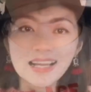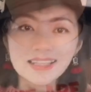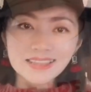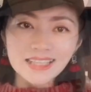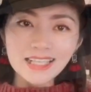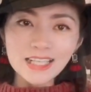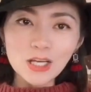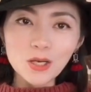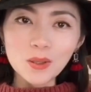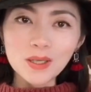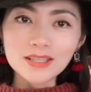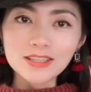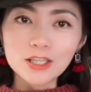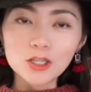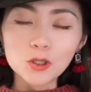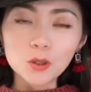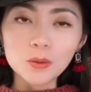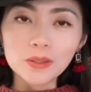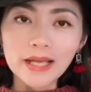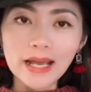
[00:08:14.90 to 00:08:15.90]
第六个侧
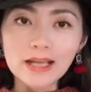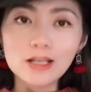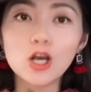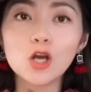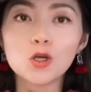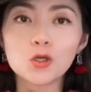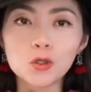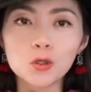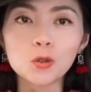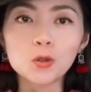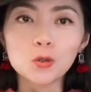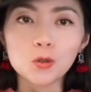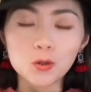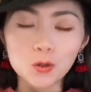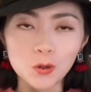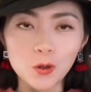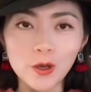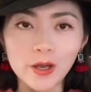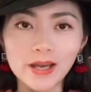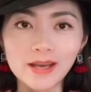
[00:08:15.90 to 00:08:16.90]
重点，数
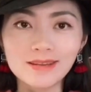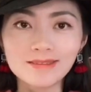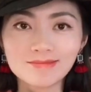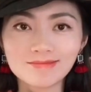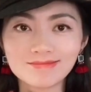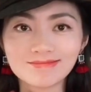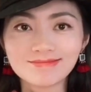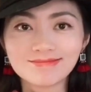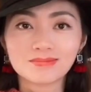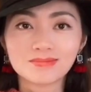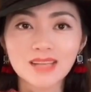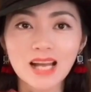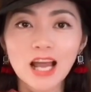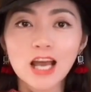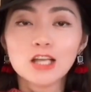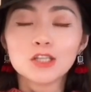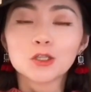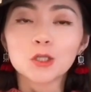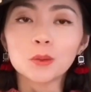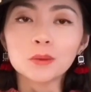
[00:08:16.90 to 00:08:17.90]
学。
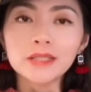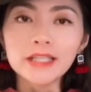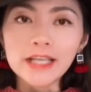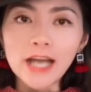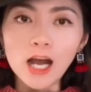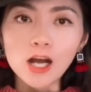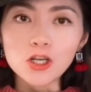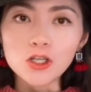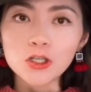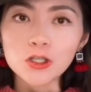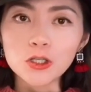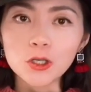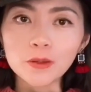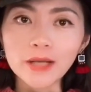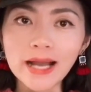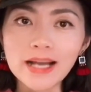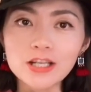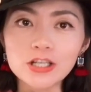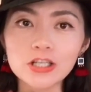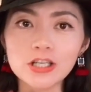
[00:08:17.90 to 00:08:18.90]
从第二十周
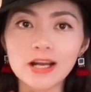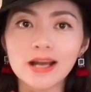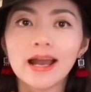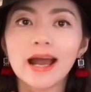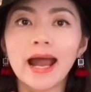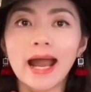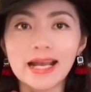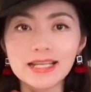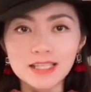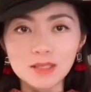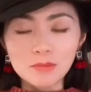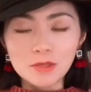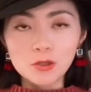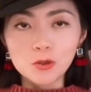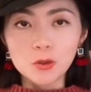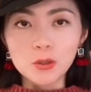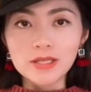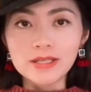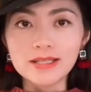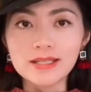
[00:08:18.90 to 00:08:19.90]
开始，孩子们
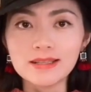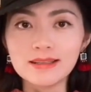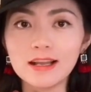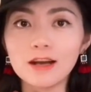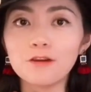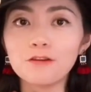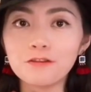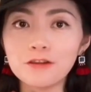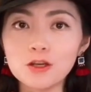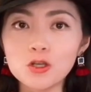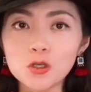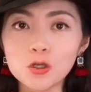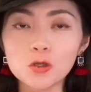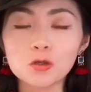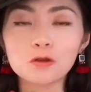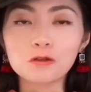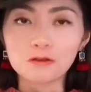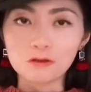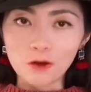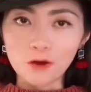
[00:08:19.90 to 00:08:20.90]
学习了分
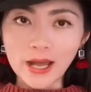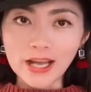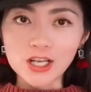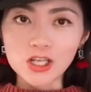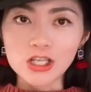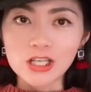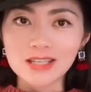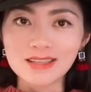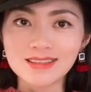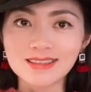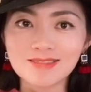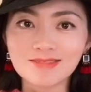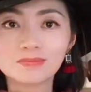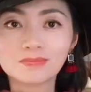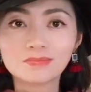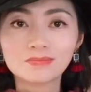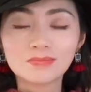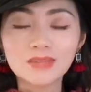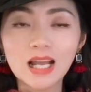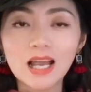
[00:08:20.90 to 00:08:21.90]
数 fraction，
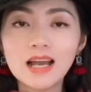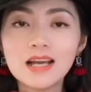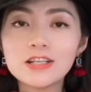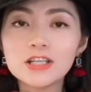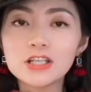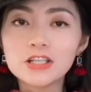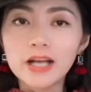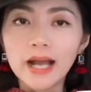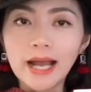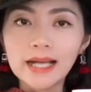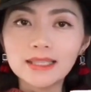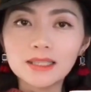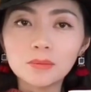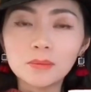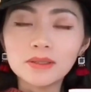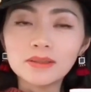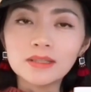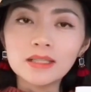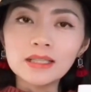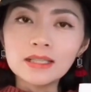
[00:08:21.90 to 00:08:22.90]
这是孩子
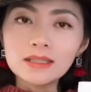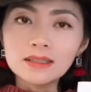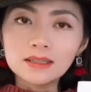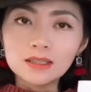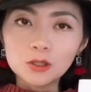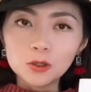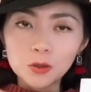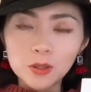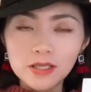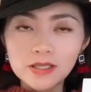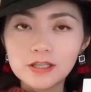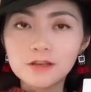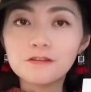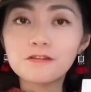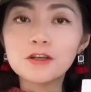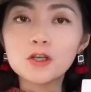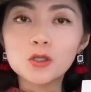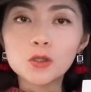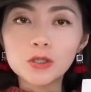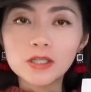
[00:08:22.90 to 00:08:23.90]
们第一次学习
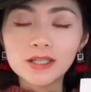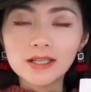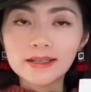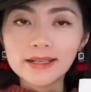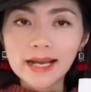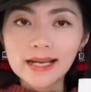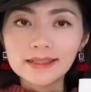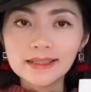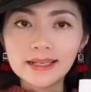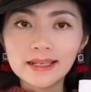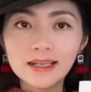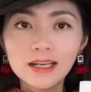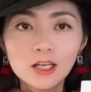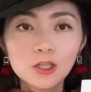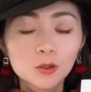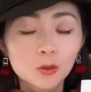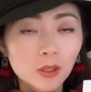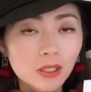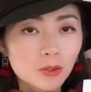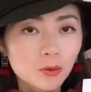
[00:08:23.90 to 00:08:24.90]
分数这个概念。
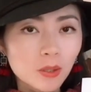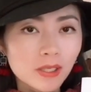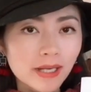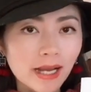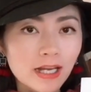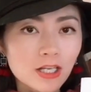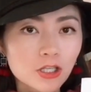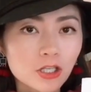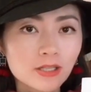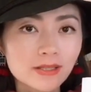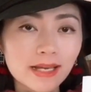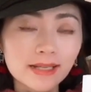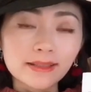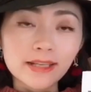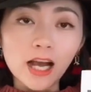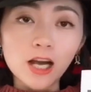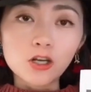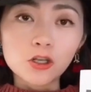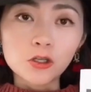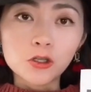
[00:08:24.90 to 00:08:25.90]
所以最开始在第
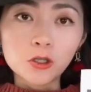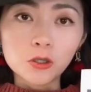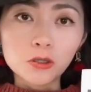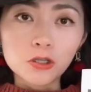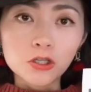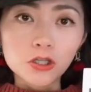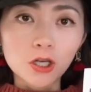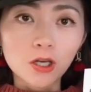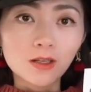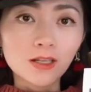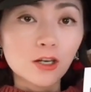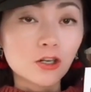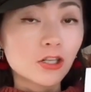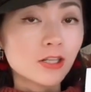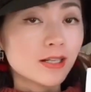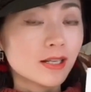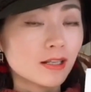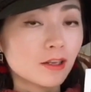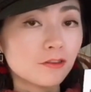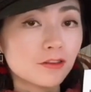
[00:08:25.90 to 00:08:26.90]
二十周的时候，老师
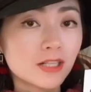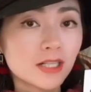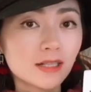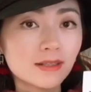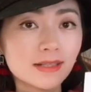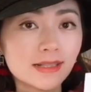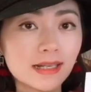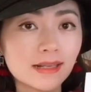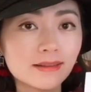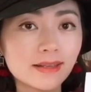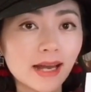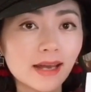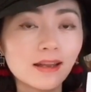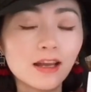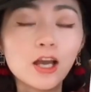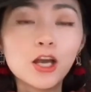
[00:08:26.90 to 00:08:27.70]
讲的非常简单，